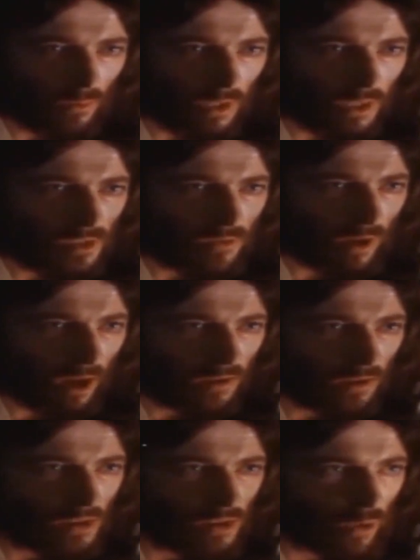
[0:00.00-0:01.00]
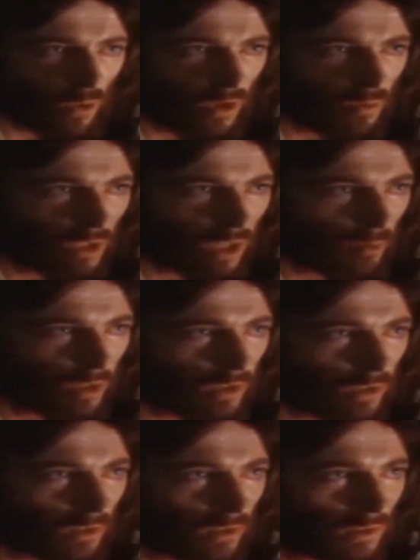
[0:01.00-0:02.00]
Dichoso aquel siervo a quien su amo al